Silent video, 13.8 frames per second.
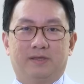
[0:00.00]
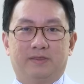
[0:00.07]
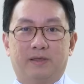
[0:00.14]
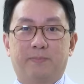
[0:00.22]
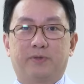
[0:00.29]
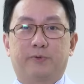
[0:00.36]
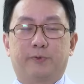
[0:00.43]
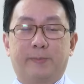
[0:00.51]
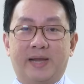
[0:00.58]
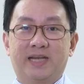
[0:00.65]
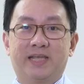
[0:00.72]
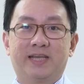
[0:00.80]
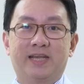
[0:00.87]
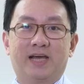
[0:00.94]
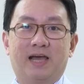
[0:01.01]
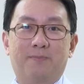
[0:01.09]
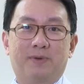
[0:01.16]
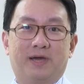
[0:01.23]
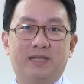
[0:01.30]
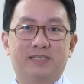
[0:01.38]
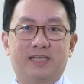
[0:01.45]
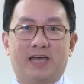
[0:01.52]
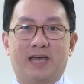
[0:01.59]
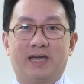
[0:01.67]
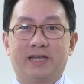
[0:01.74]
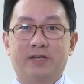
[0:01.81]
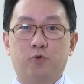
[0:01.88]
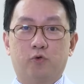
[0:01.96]
ในปัจจุบันนี้นะครับกัญชา
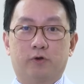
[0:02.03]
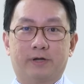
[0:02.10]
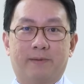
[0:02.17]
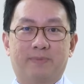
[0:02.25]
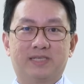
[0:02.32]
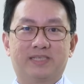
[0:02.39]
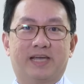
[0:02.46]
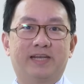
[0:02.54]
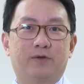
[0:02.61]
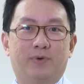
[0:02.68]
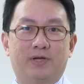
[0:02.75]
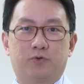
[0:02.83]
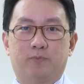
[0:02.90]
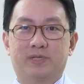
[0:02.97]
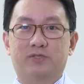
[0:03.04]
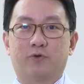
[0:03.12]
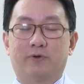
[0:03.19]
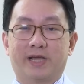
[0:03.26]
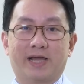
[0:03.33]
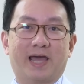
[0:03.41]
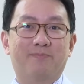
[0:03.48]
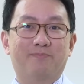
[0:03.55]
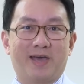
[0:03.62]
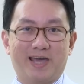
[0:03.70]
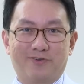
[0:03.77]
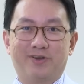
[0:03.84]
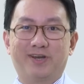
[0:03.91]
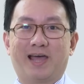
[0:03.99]
ได้ถูกนำมาใช้ในวัตถุประสงค์ทางการแพ
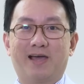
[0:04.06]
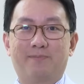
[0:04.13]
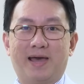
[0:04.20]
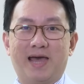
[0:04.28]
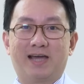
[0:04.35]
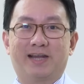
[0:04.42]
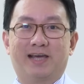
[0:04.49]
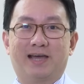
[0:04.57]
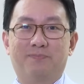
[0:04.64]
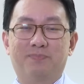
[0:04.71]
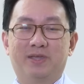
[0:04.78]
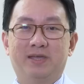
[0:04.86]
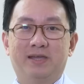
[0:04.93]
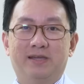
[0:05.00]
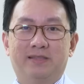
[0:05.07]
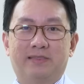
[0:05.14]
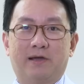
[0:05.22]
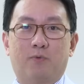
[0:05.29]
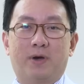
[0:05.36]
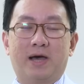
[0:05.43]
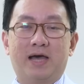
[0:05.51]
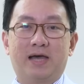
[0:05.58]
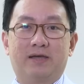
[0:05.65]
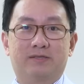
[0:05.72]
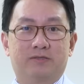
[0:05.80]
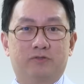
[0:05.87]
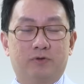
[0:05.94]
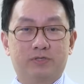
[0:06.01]
ทย์ค่อนข้างมากนะครับแต่ว่า
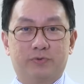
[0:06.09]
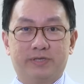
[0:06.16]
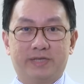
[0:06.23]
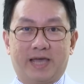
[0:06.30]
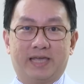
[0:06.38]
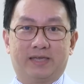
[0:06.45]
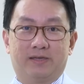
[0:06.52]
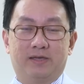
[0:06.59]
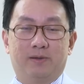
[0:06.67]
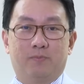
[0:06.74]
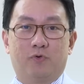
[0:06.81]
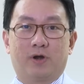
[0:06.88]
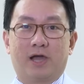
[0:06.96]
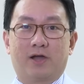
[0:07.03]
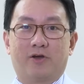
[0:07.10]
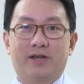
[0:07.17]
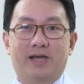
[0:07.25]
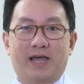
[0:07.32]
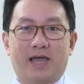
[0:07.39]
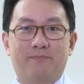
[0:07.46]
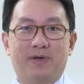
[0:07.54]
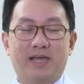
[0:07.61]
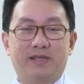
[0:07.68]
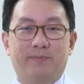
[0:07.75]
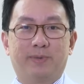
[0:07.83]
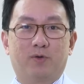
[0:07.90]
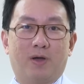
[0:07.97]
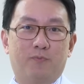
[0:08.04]
โดยส่วนใหญ่บุคลากรทางการแพทย์
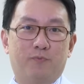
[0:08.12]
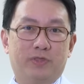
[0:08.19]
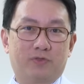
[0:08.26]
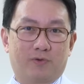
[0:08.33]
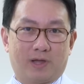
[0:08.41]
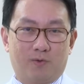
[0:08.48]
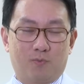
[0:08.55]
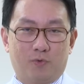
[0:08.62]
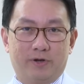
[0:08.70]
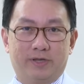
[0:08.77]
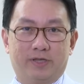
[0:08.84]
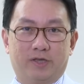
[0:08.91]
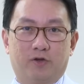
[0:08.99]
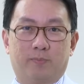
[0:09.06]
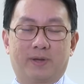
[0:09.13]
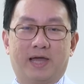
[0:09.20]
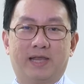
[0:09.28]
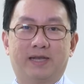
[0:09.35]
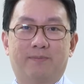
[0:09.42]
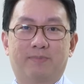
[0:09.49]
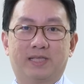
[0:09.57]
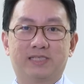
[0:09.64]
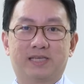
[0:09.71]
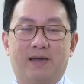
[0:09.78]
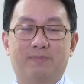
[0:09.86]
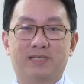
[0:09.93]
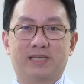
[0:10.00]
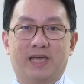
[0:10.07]
ยังมีความวิตกกังวลเกี่ยวกับการนำกัญ
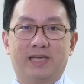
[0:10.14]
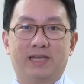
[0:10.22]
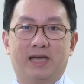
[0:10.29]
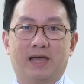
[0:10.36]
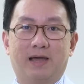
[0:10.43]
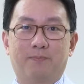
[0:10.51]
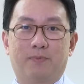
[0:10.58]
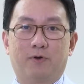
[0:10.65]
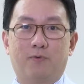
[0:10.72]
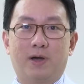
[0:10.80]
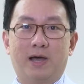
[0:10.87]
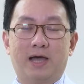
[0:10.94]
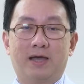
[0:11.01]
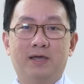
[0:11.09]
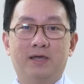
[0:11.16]
ชามาใช้นะครับเพราะว่า